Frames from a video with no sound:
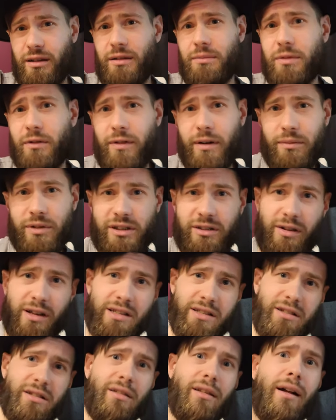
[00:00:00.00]
ибо вам
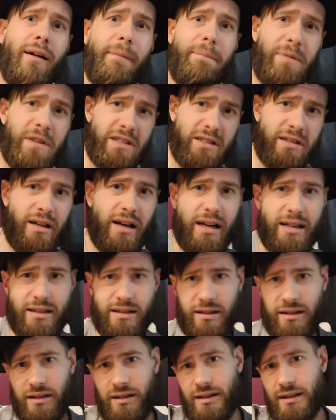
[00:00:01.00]
известен
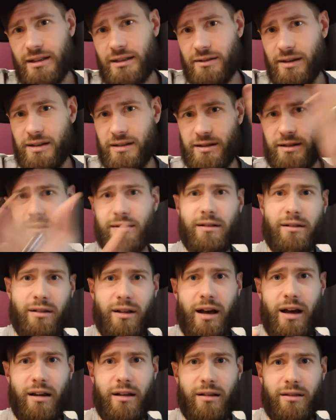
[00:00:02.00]
Стас и известен
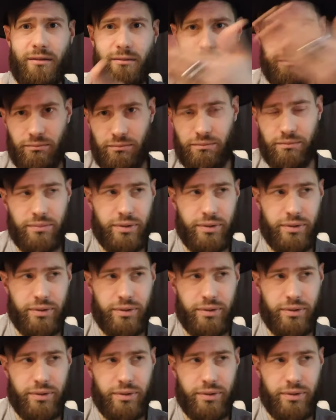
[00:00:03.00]
Ларин.